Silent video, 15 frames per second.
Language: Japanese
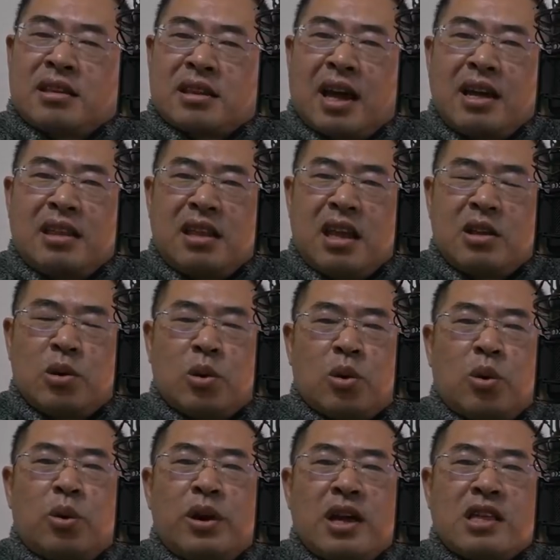大抵の
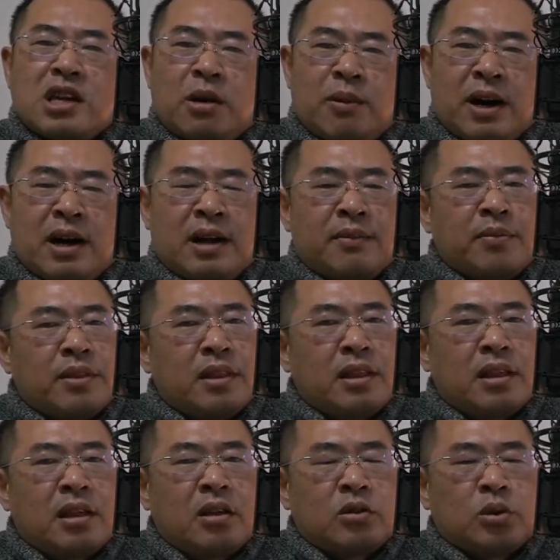高齢者は、
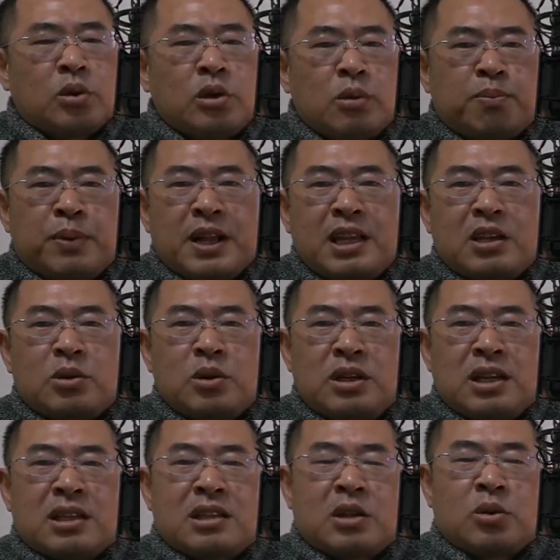そういうパニックに
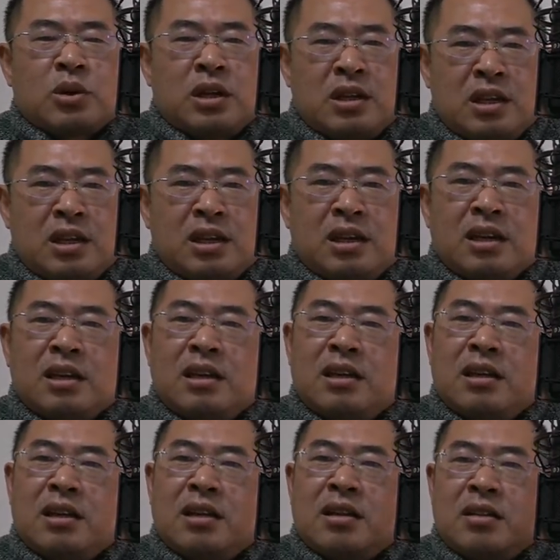なった時に、
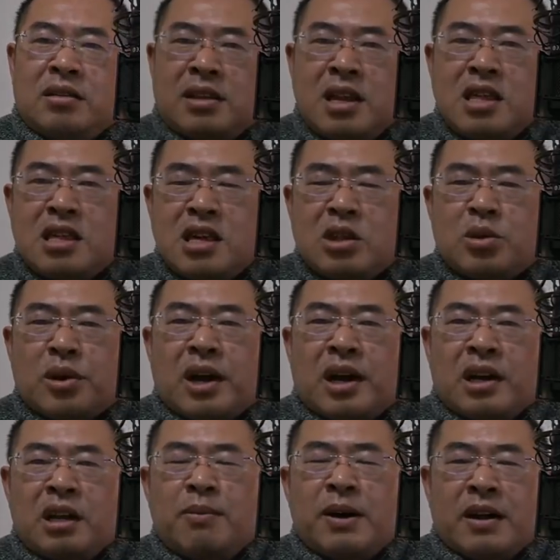全身とか
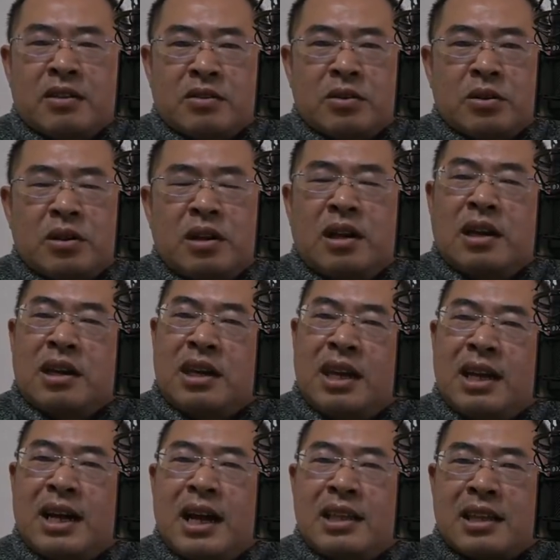リバース、切り
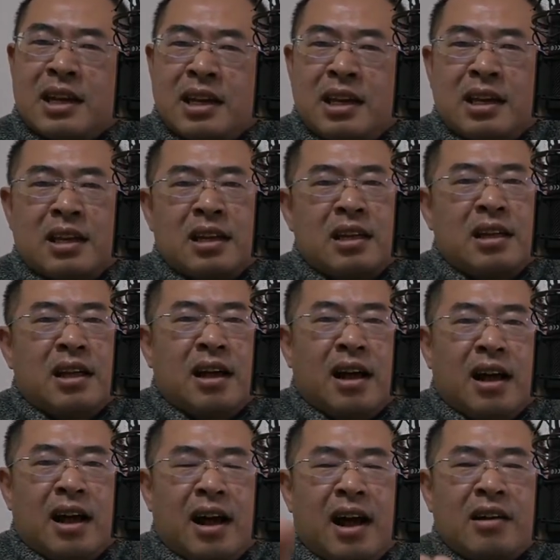替えたり、
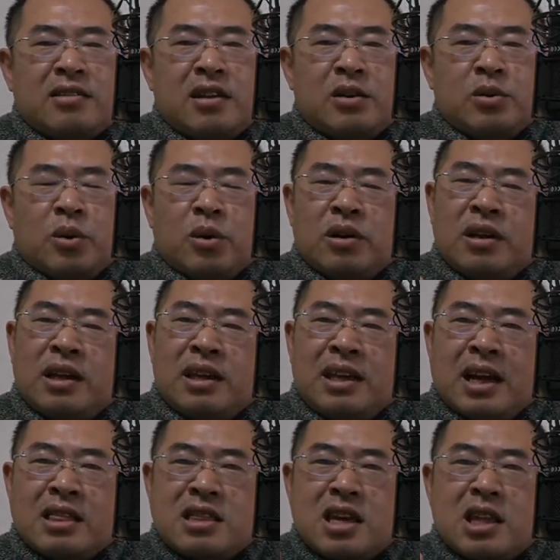アクセルを
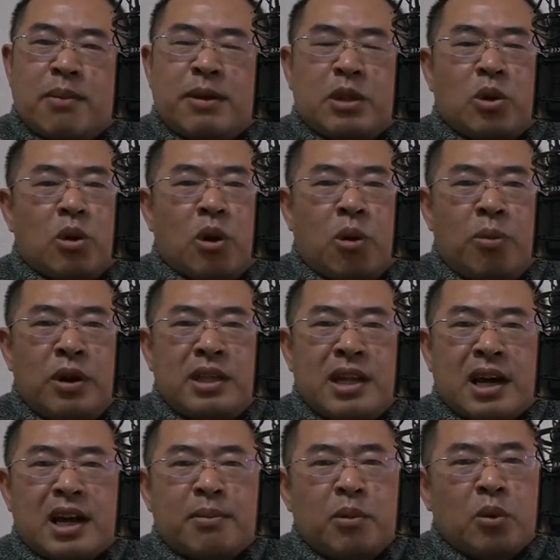やっちゃダメと思いな
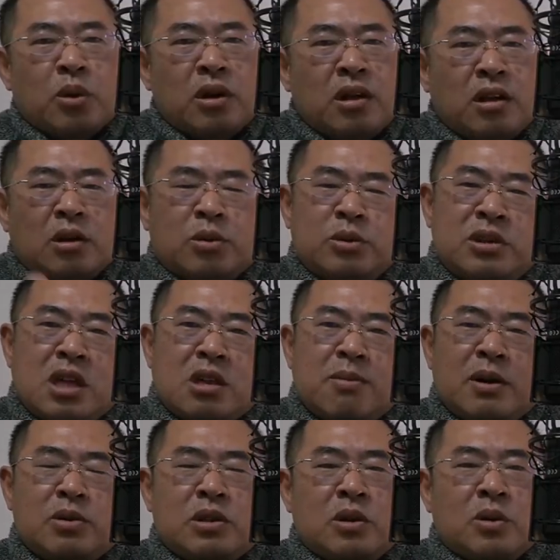がらも踏んでしま
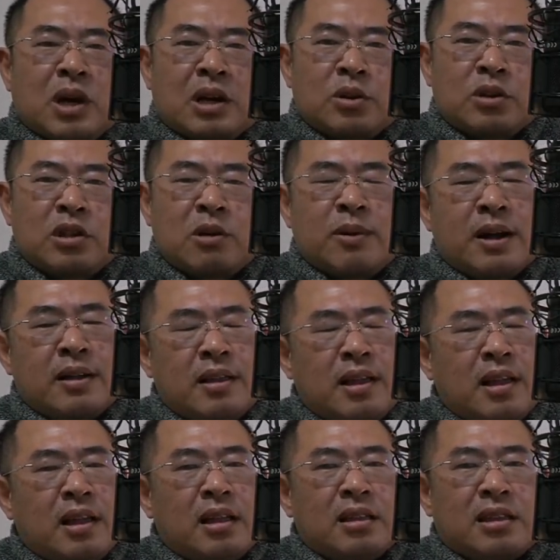うっていう可能性は
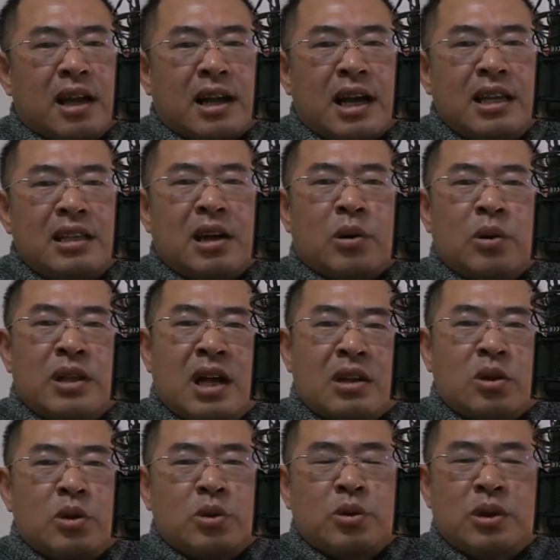高いんだろうなと
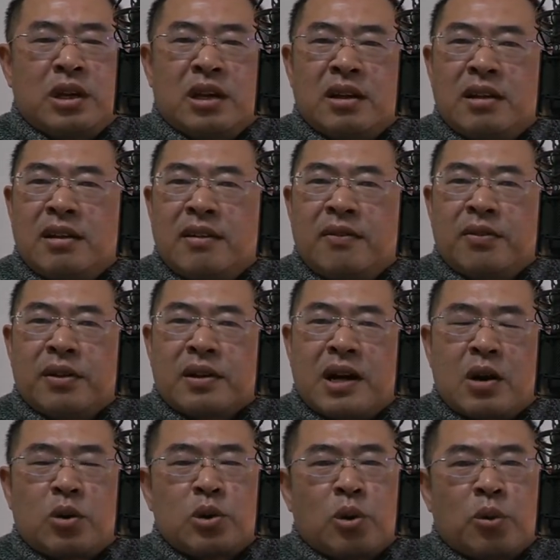いうふうに、過
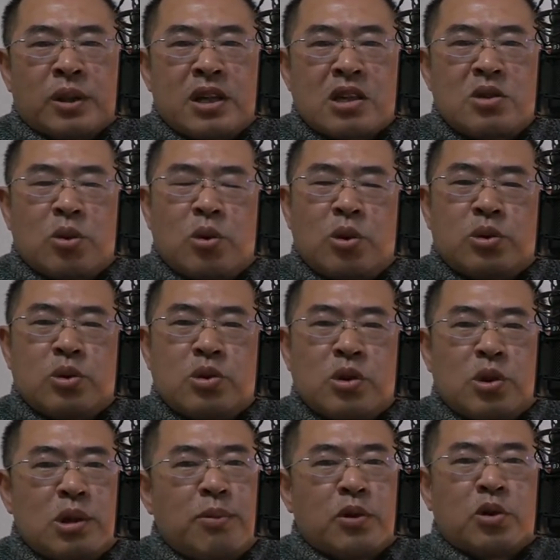去の私の交通事故
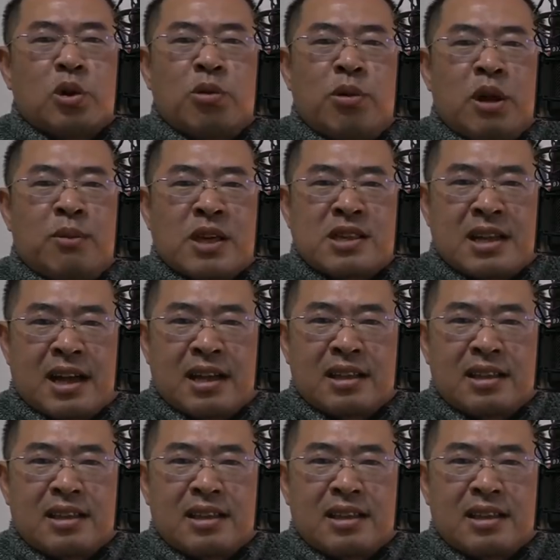でもそう思いました。